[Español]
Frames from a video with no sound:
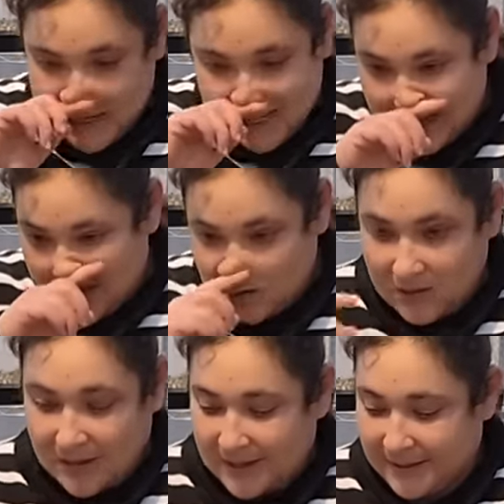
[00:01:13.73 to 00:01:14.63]

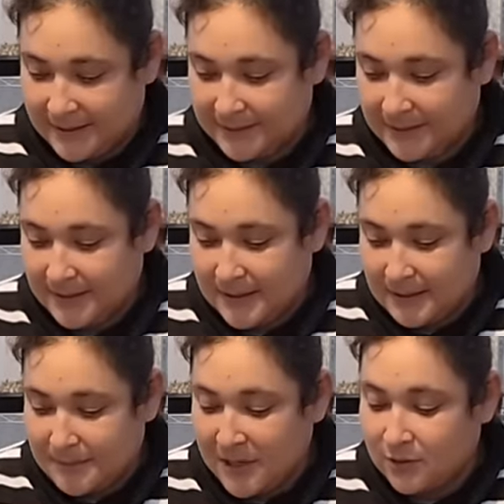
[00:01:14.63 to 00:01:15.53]
Quiero... Ah,
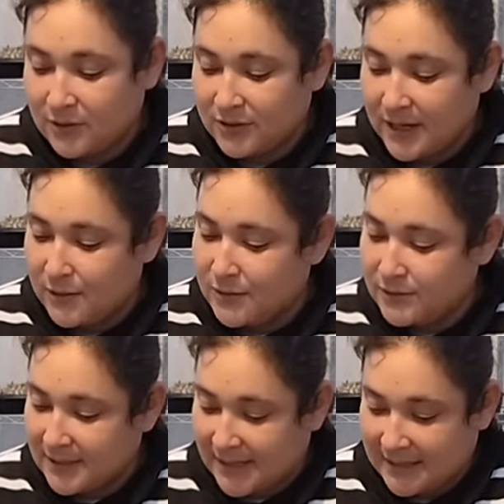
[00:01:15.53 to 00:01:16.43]
me encontré
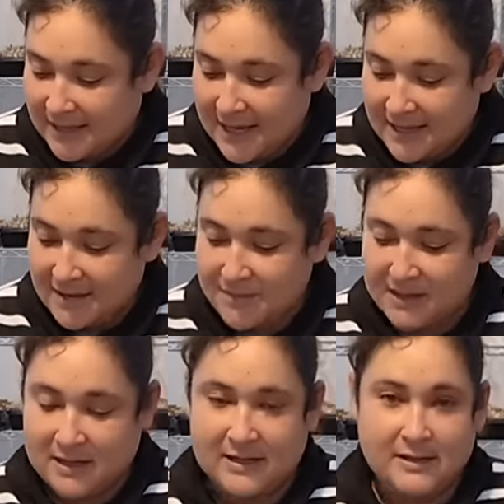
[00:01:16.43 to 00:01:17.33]
unos en la tienda, miren.